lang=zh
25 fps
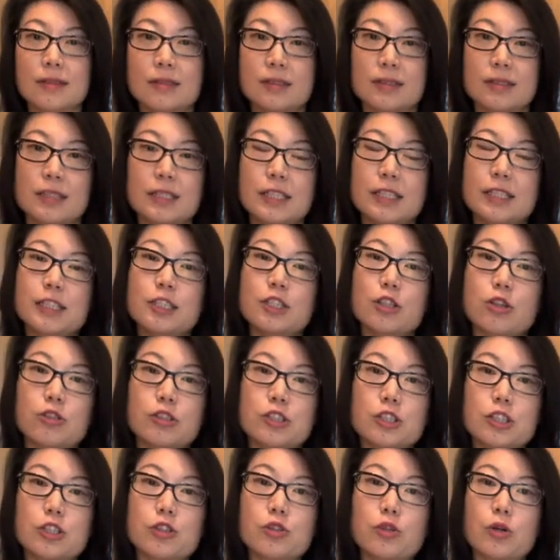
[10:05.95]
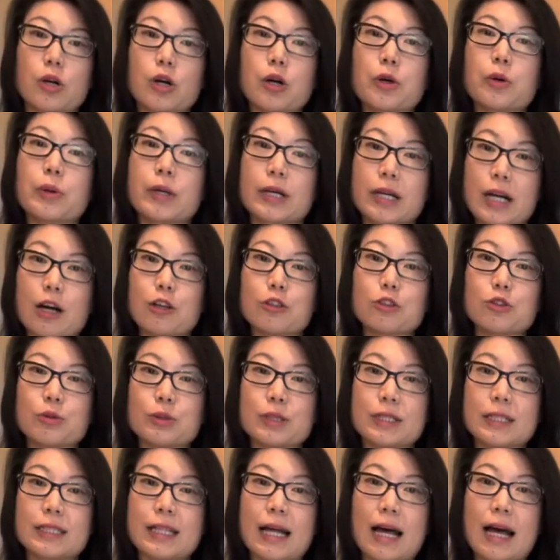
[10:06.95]
琴酒之罗会告诉
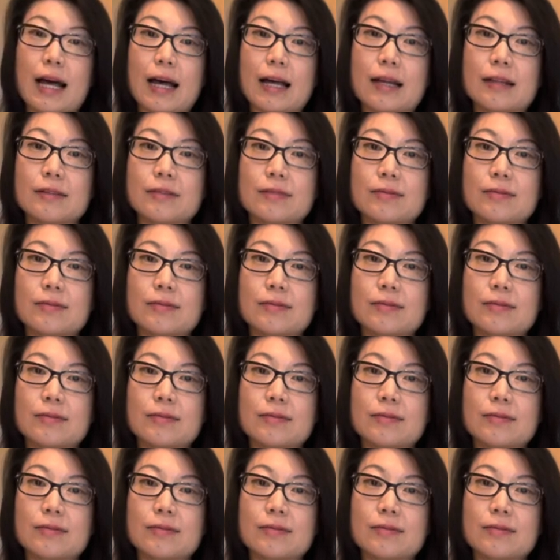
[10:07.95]
你答案。